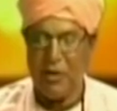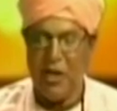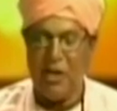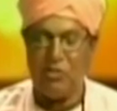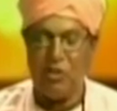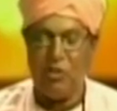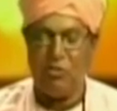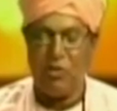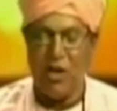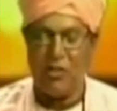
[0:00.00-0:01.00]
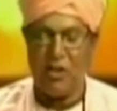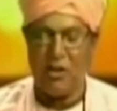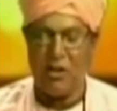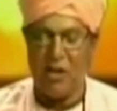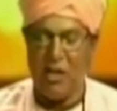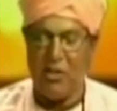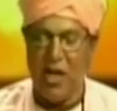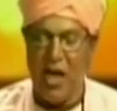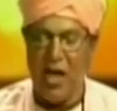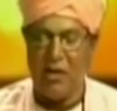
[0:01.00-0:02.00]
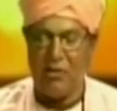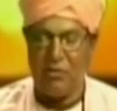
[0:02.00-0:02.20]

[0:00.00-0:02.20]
एक से छह तक अध्याय